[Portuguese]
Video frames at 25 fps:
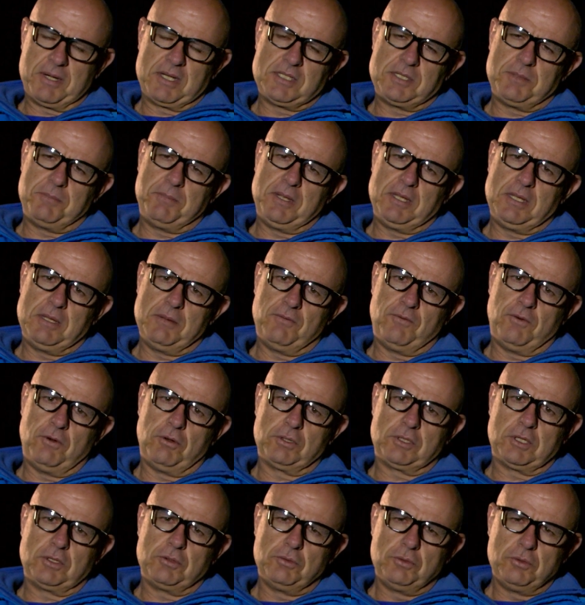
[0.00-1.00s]
participei de
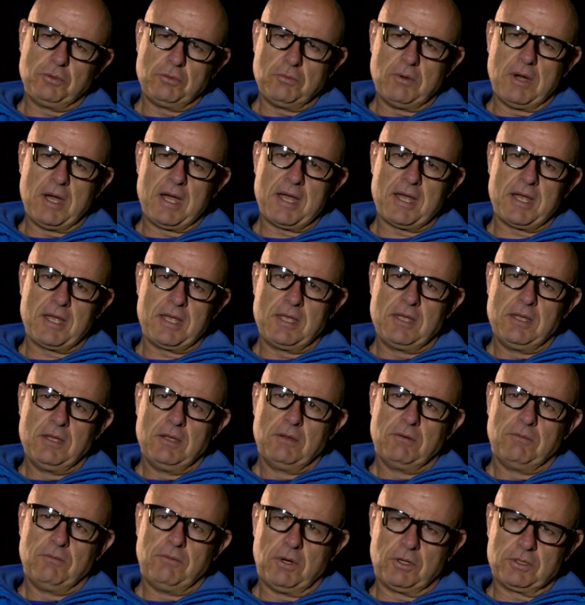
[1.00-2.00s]
volta do Uruguai,
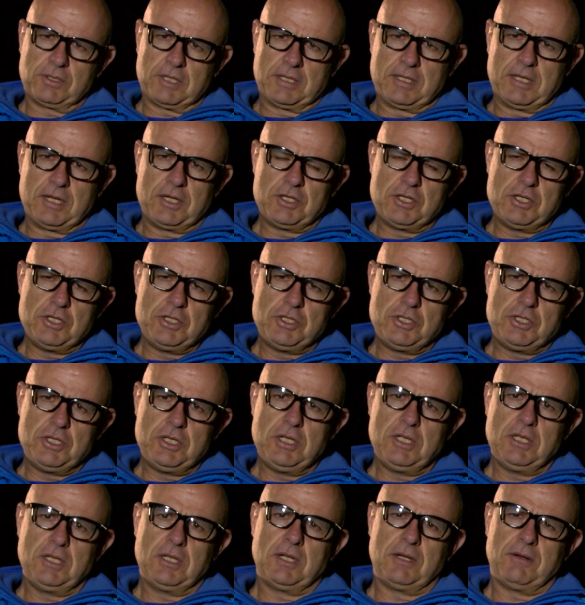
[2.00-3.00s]
volta da
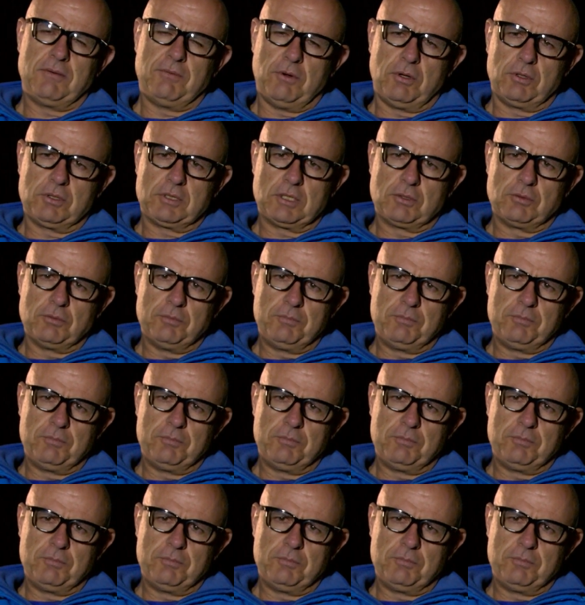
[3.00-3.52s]
Argentina, volta